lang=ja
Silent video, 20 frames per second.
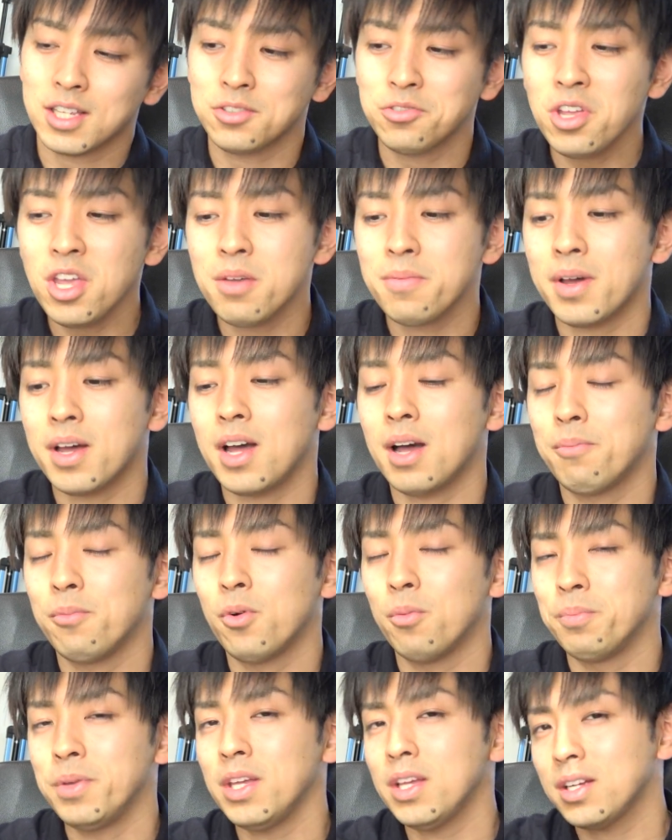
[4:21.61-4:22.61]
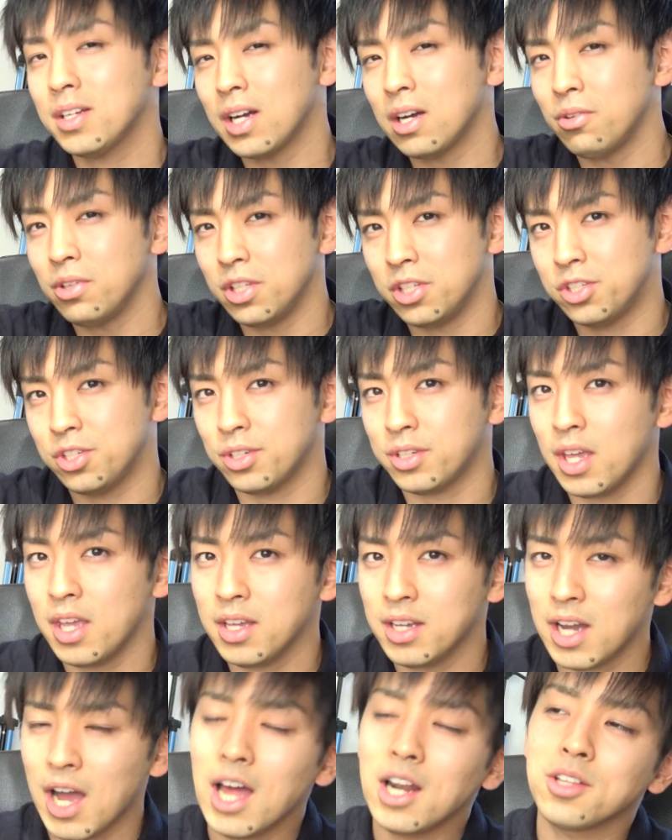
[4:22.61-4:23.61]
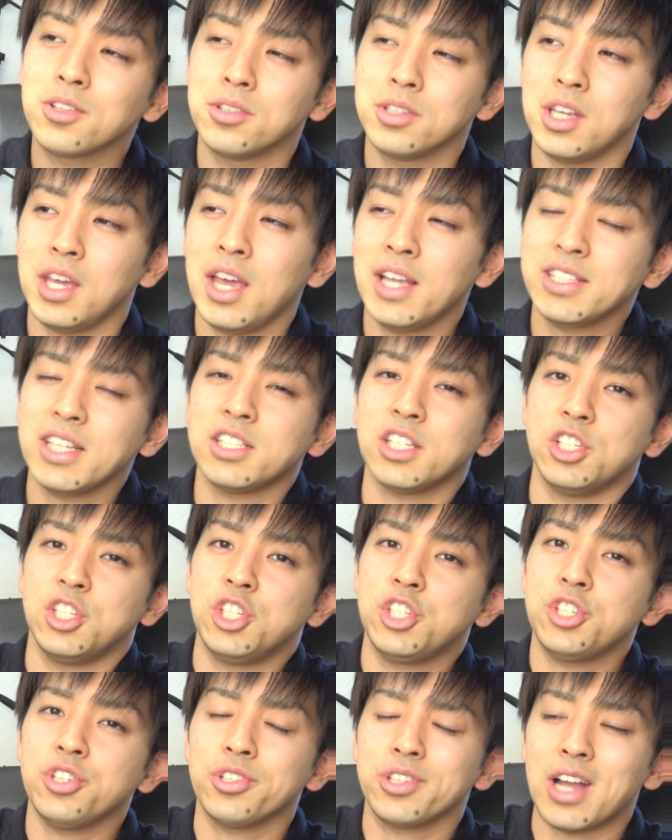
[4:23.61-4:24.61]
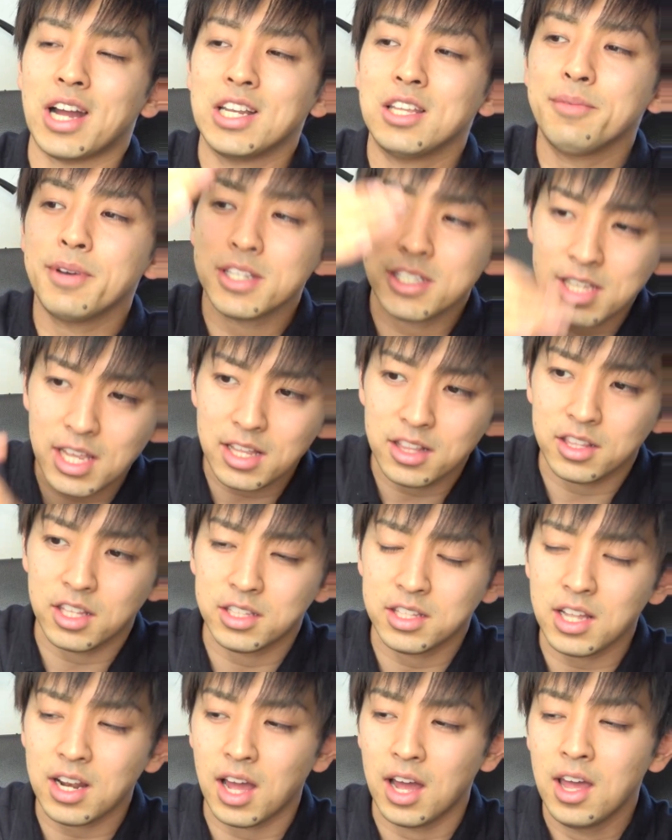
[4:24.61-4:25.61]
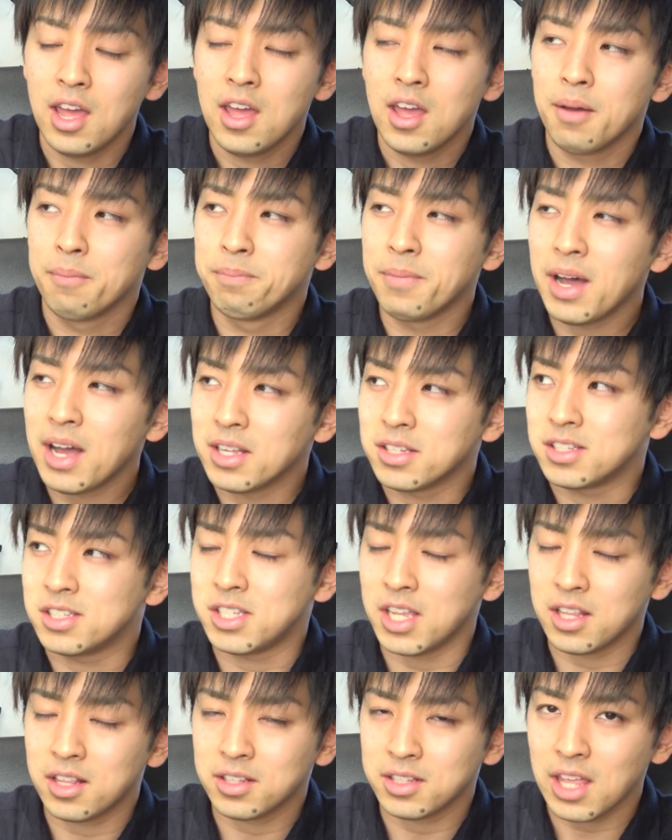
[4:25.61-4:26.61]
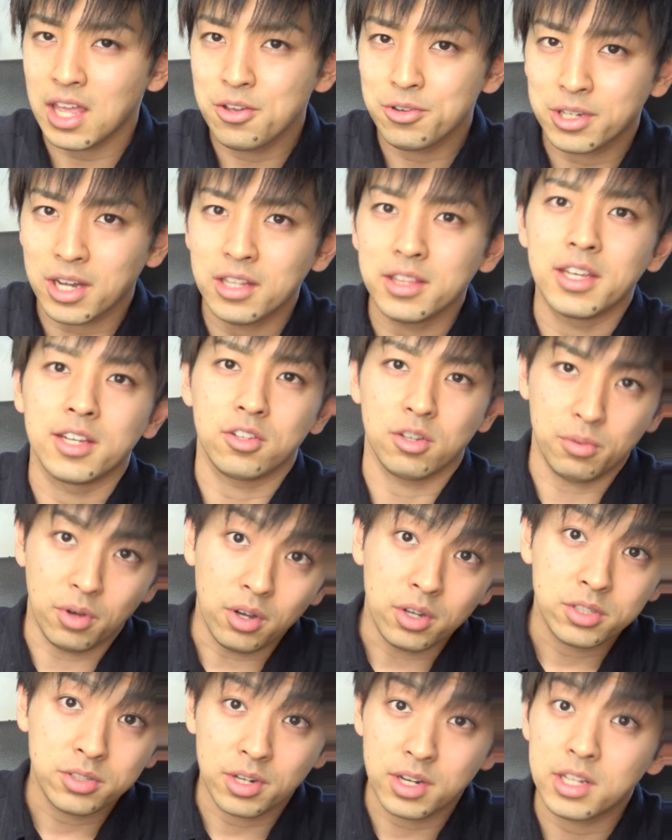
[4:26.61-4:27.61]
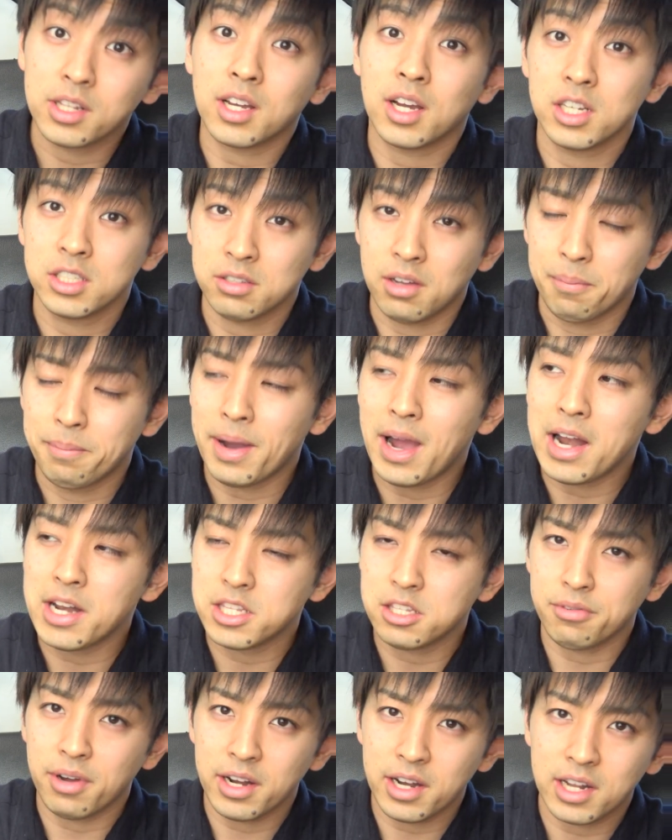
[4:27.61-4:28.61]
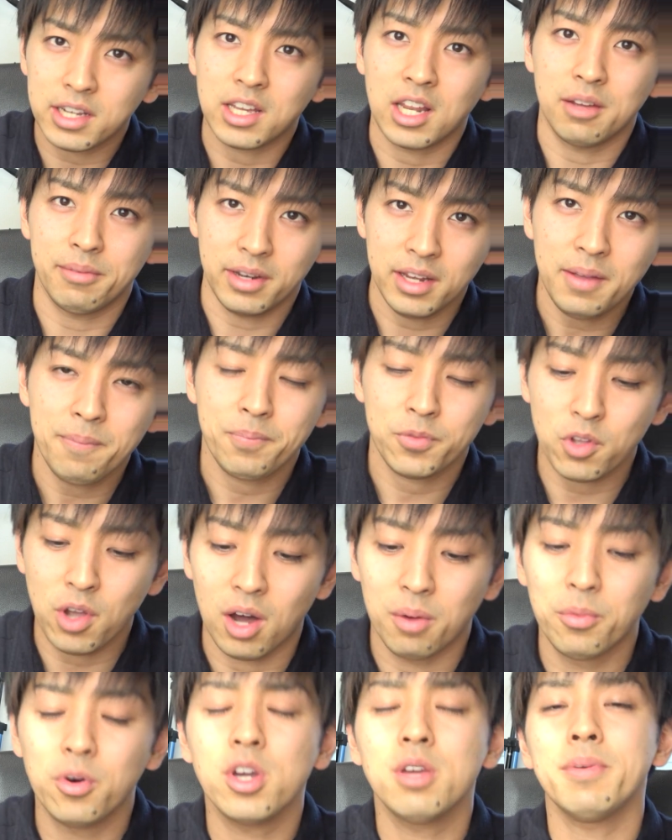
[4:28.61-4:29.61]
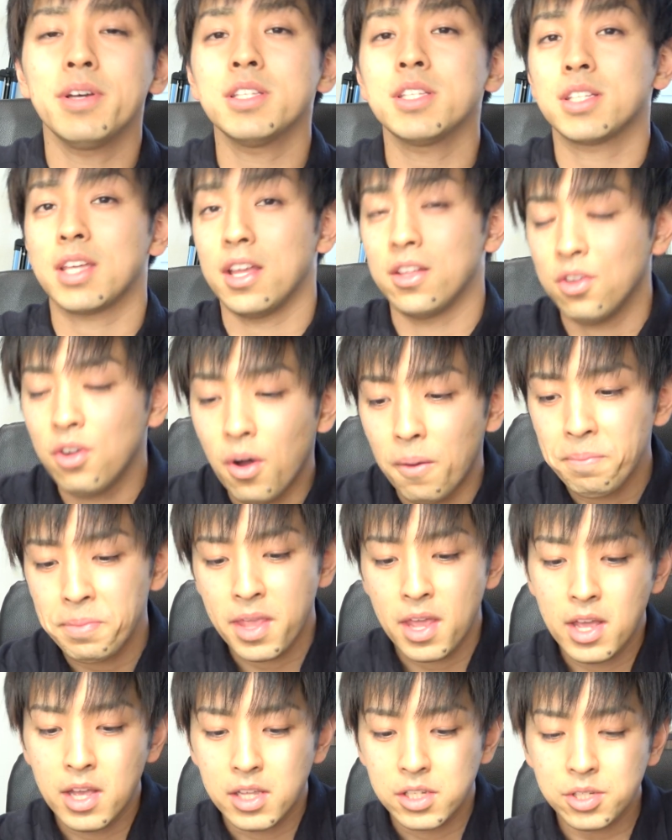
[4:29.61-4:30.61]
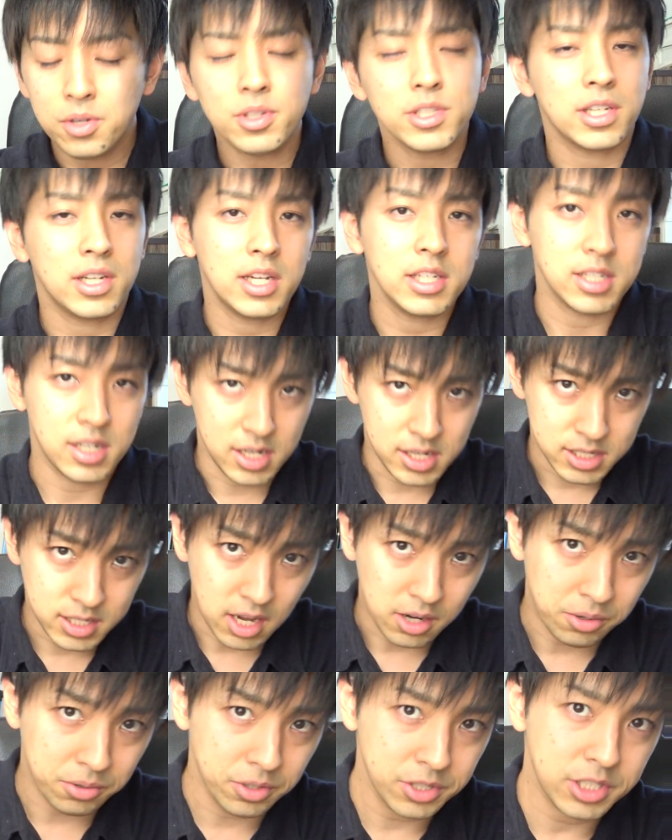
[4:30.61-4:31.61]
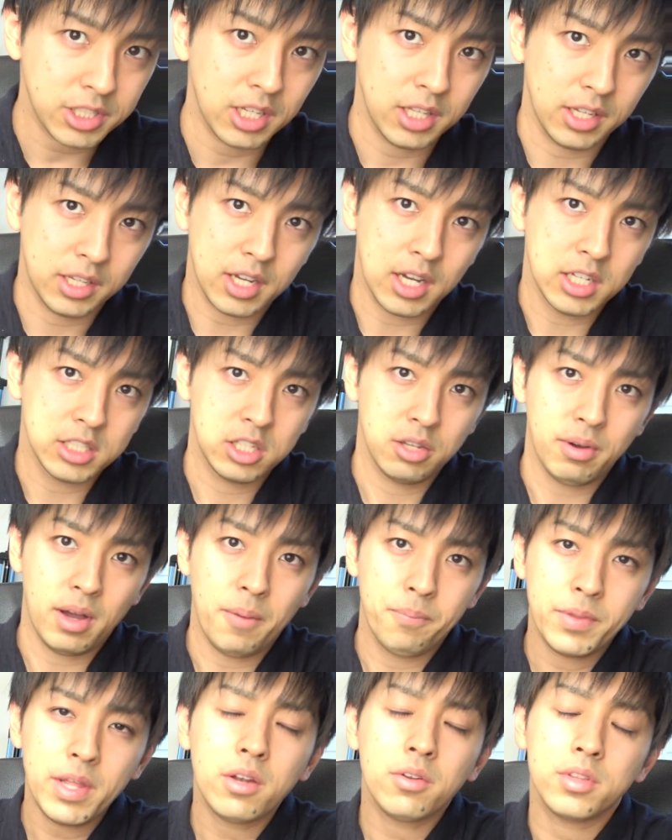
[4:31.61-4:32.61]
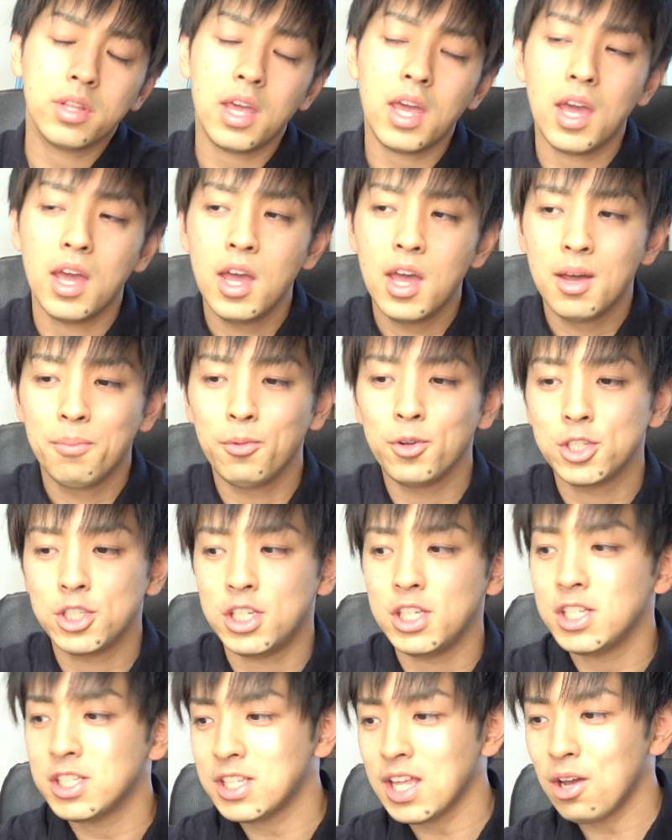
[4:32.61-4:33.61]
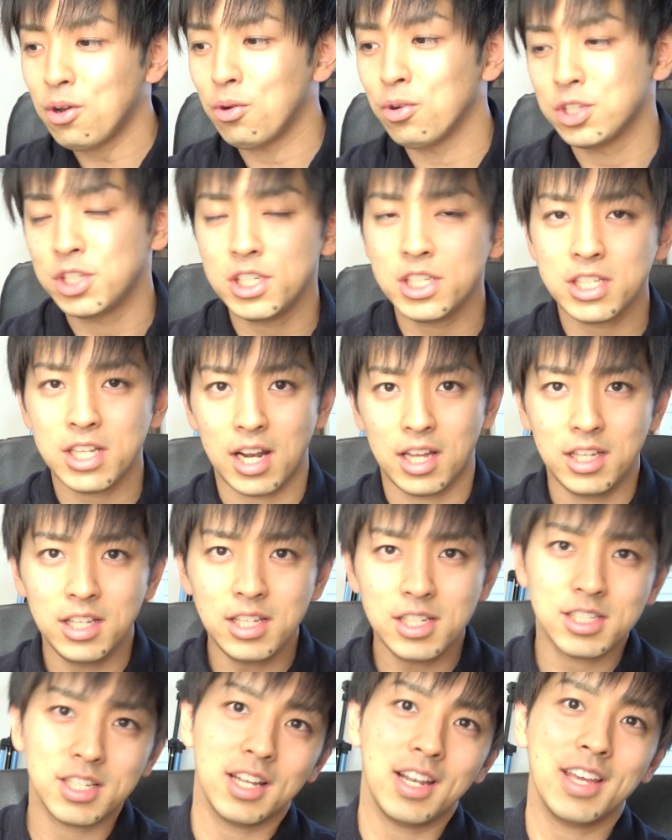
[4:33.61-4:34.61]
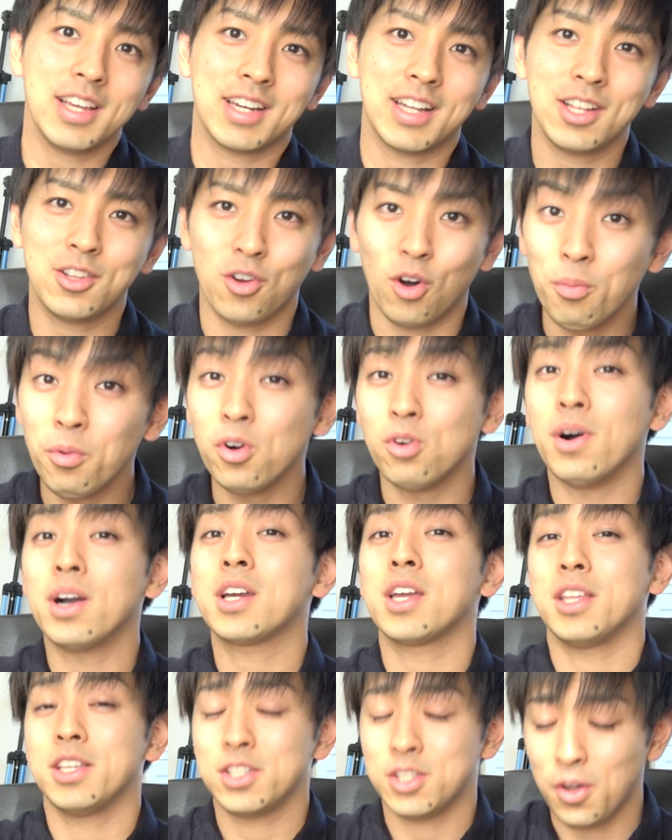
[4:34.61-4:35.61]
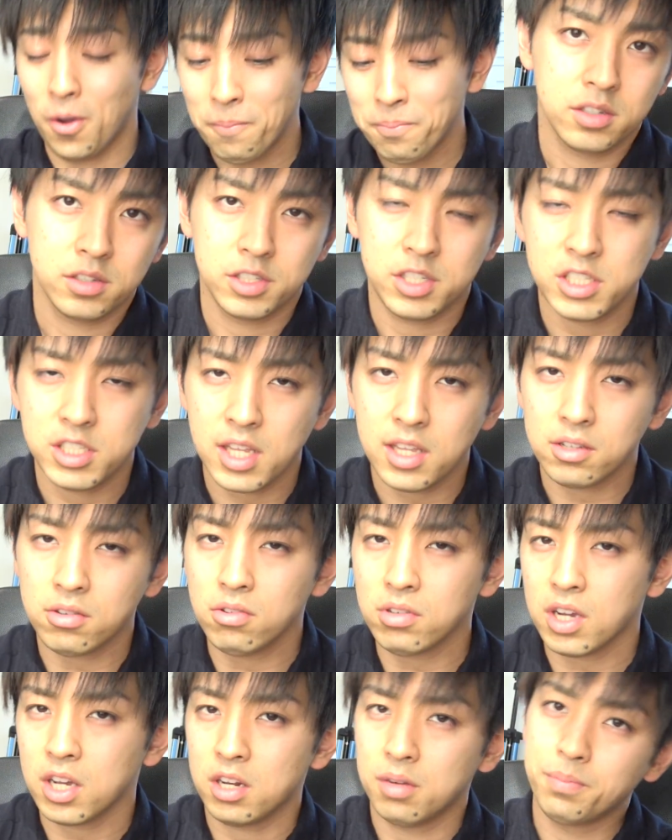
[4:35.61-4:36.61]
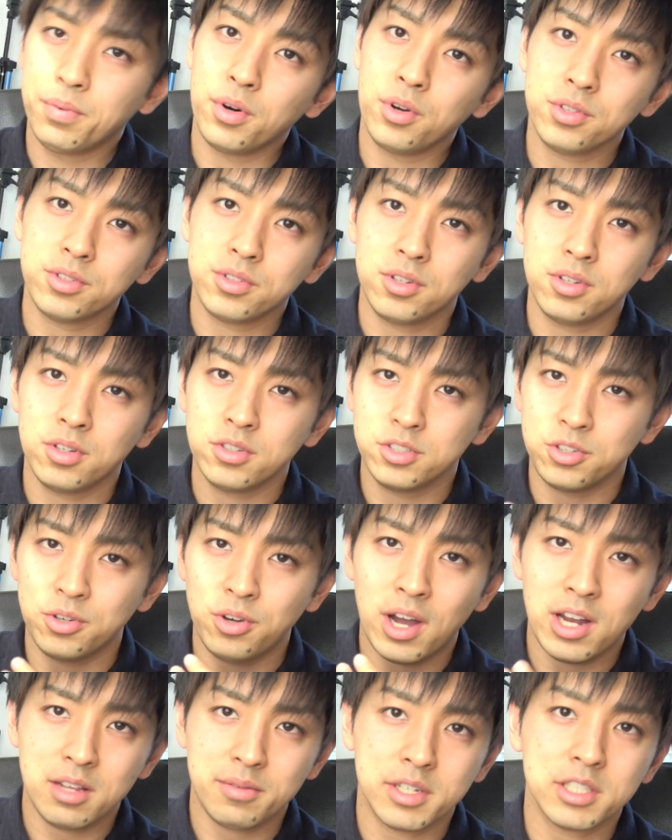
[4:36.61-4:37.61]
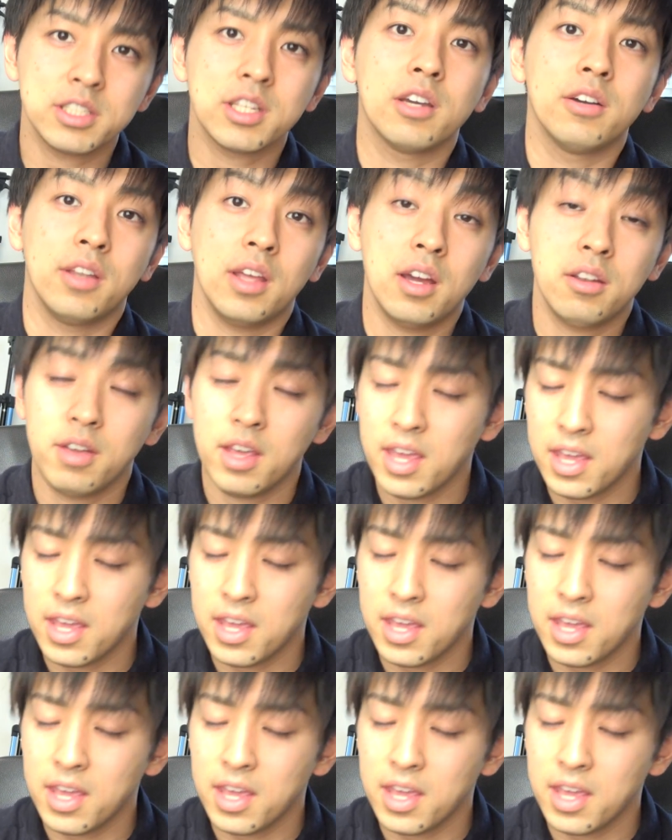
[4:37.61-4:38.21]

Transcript: 例えばもう3日後に受験があるのに偏差値20足りませんって言ったら、絶対受かんないと思う。それに関しては倍率割れなければねとは思いますけど、そうじゃないじゃないですか、この時期に関しては。なのでもう信じたい方を信じたらいいんじゃないかなと思うわけですよ。実際今回の冒頭の情報ありましたよね。